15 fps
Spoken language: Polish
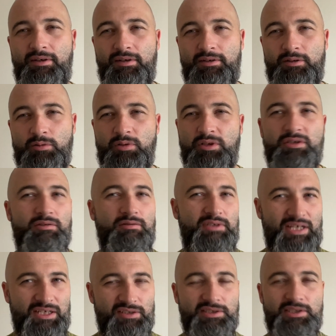które są
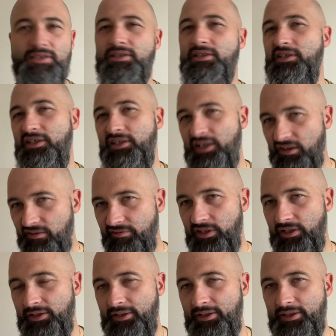tak ciężkie i tak
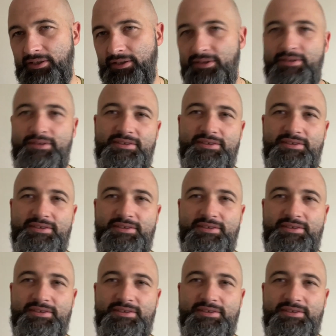wielkie,